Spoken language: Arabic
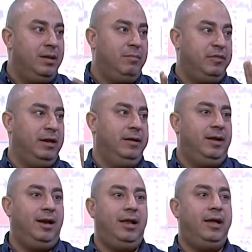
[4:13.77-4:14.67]
مثلا
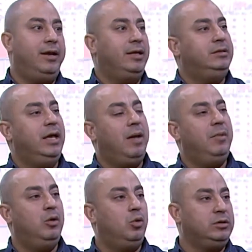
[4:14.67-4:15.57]
هلا انا عندي
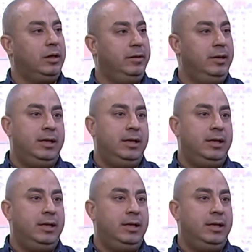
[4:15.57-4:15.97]
عامل الوطن